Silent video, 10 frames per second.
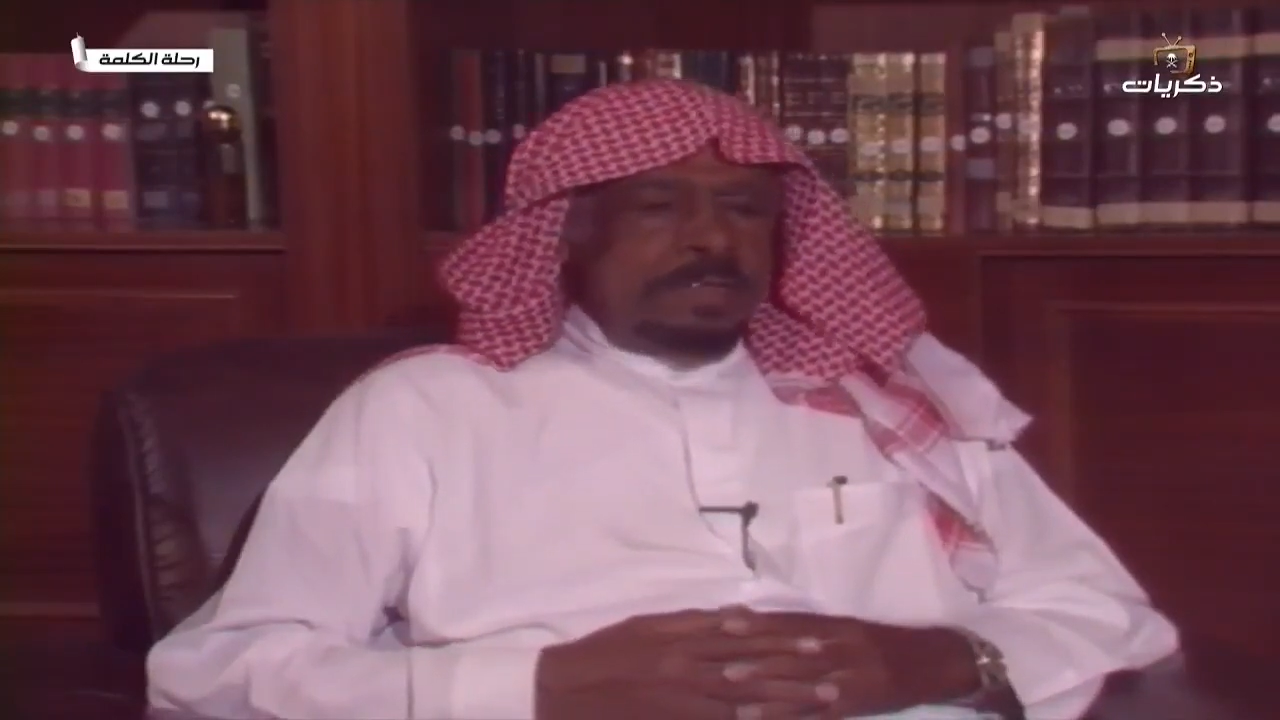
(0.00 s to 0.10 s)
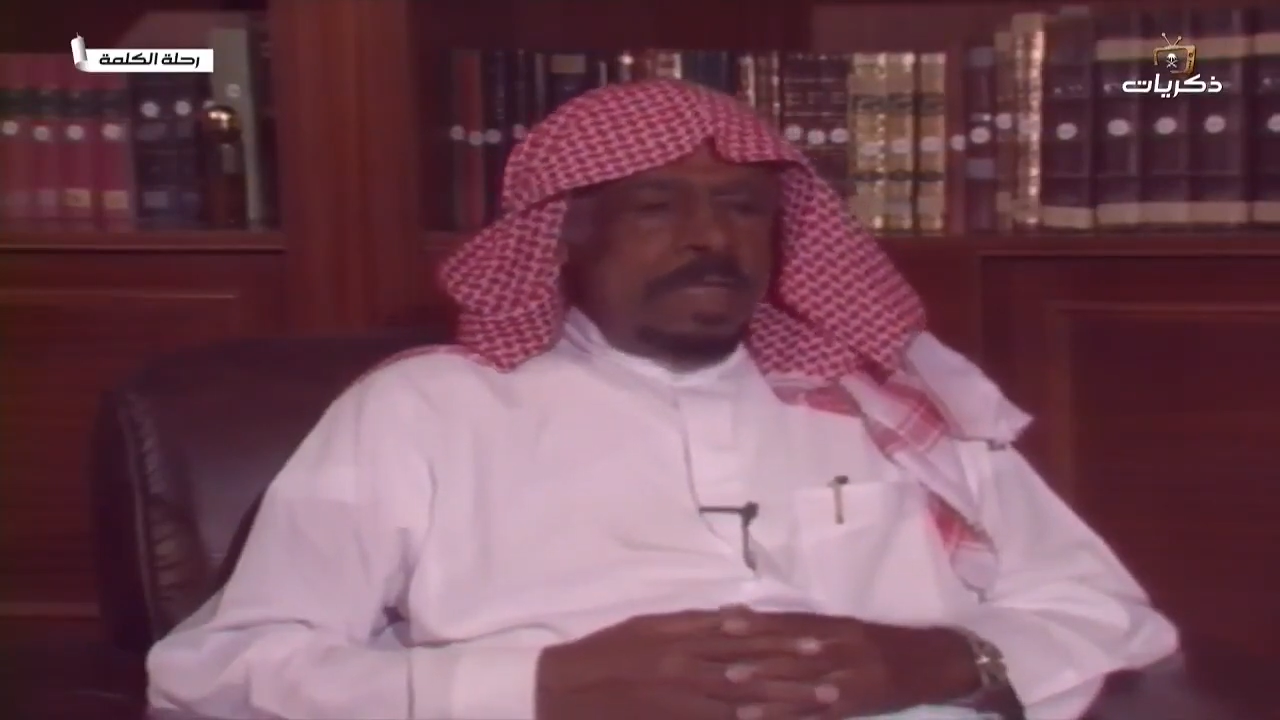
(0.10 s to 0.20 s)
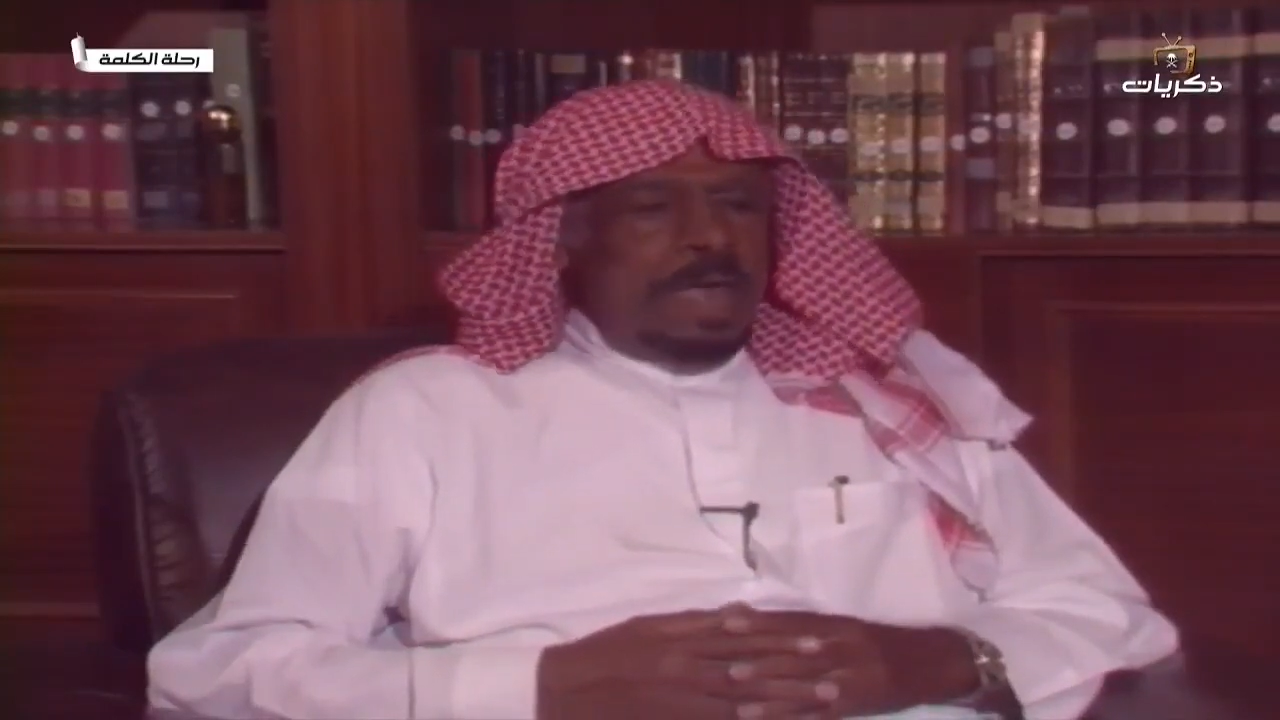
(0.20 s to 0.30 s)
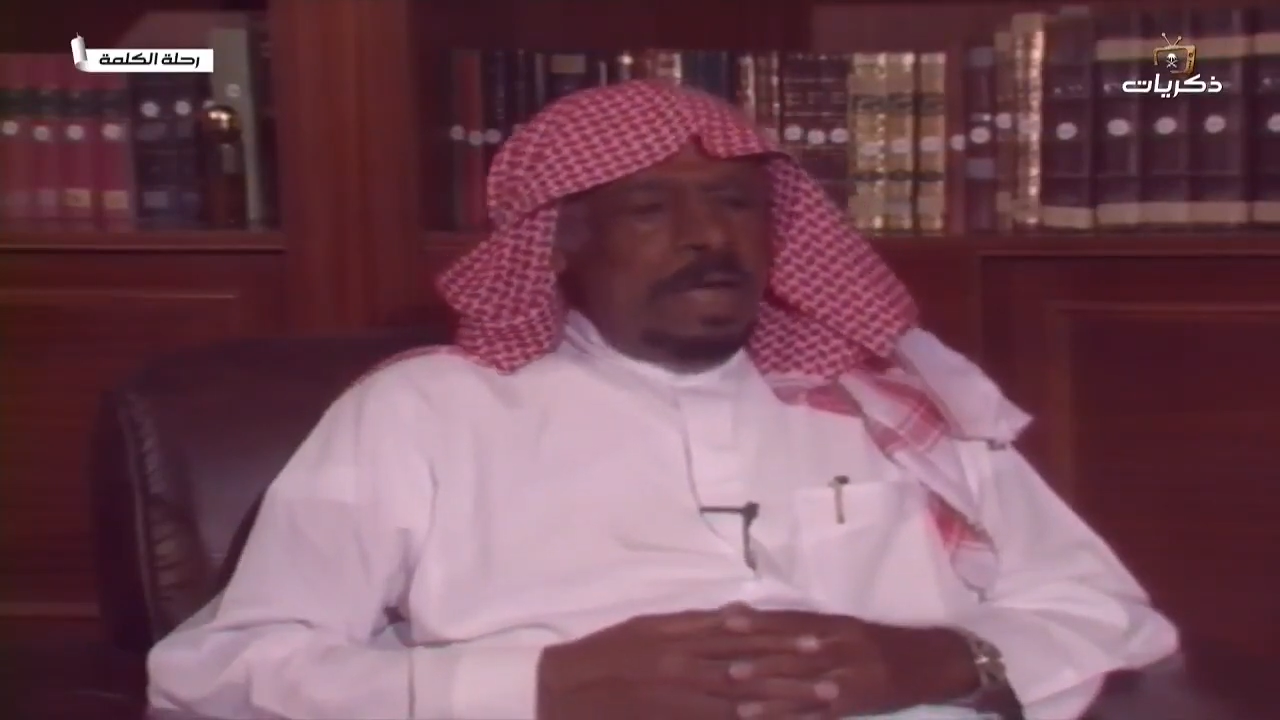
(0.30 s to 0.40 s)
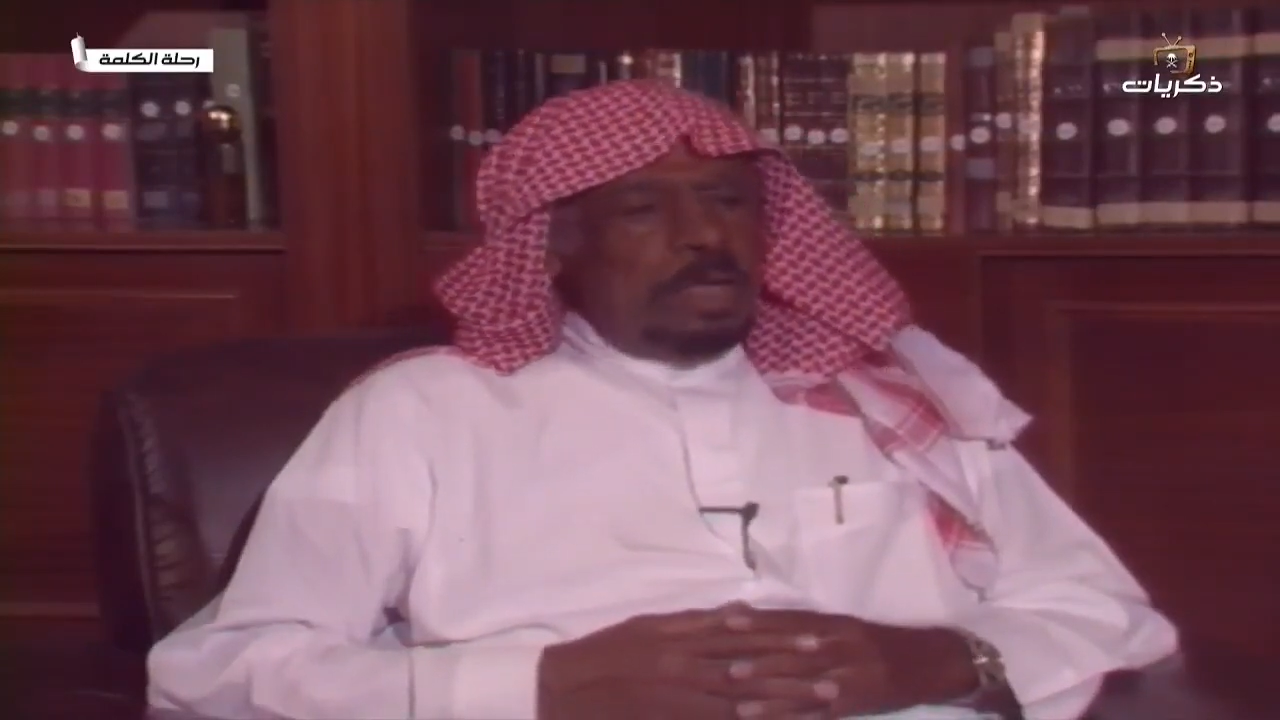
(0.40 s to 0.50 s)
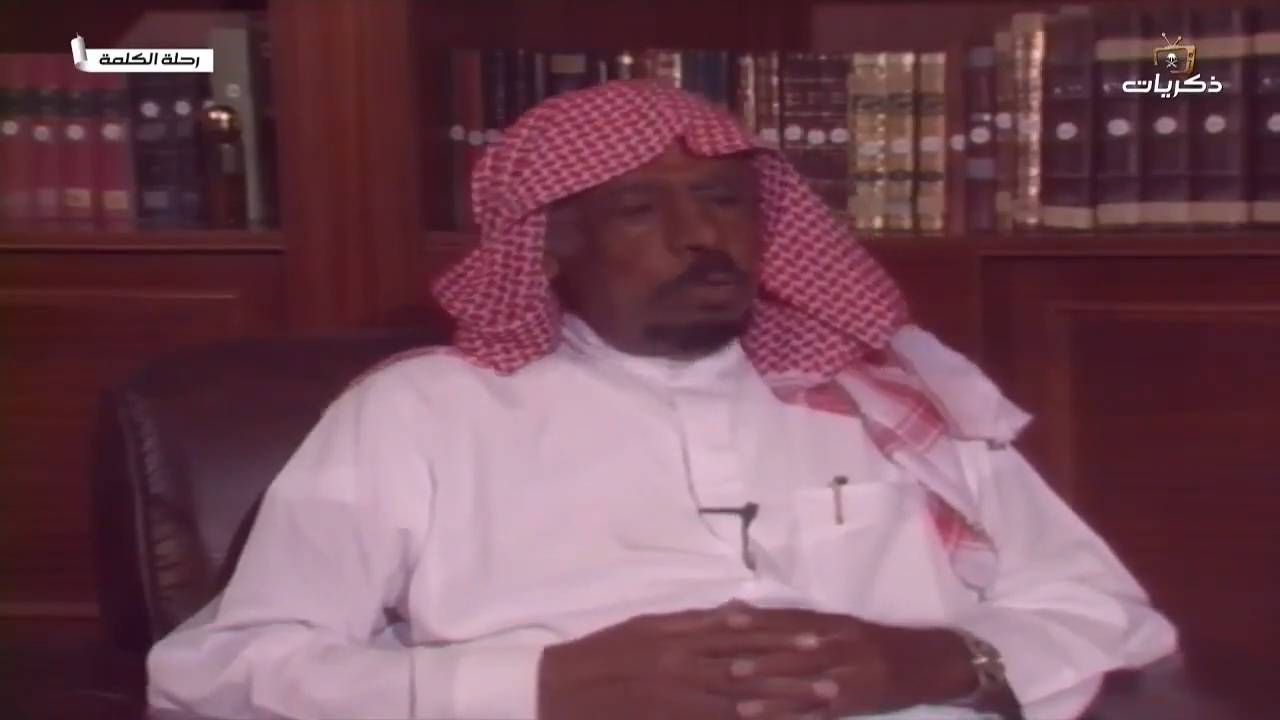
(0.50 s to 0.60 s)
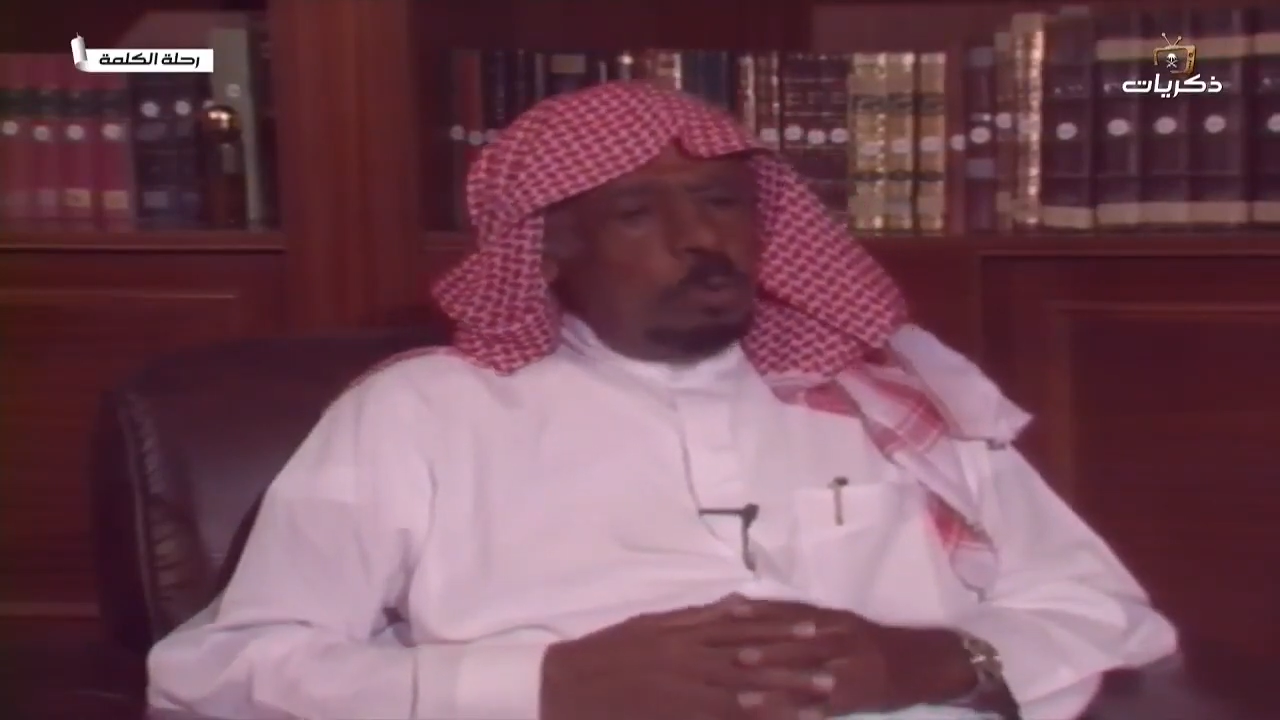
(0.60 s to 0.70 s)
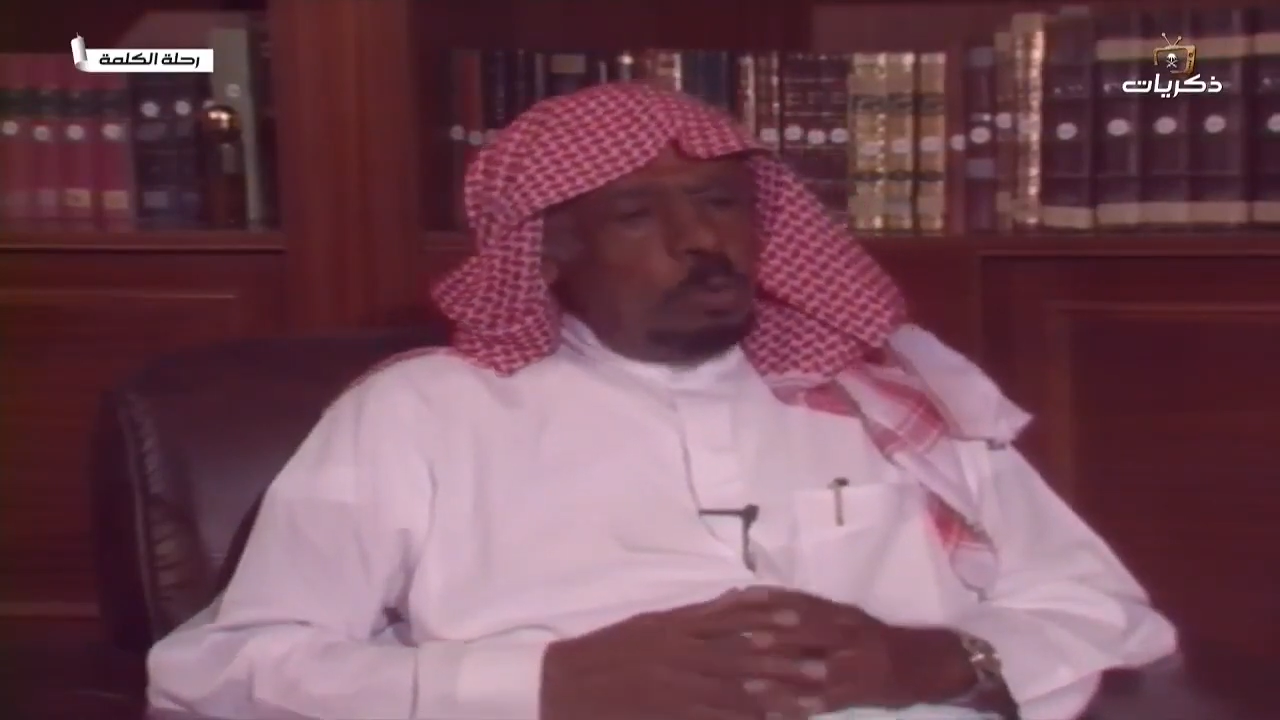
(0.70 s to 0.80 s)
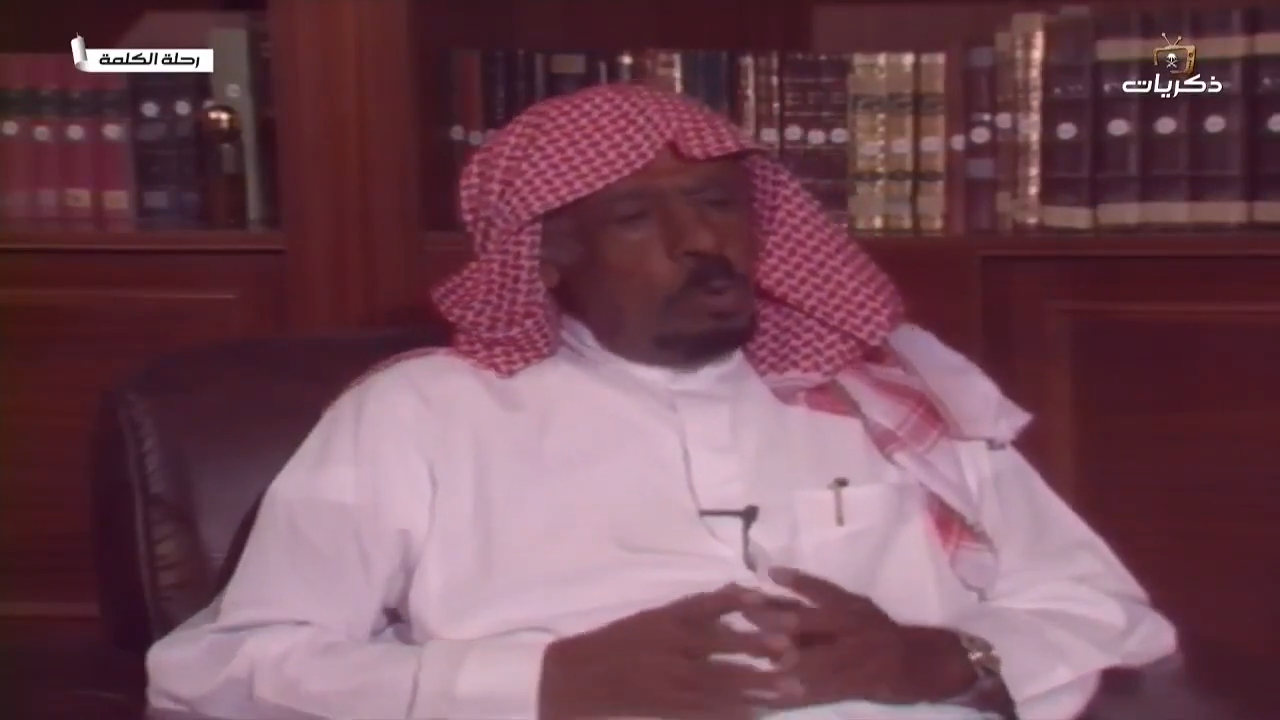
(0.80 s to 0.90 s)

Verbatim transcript: دالته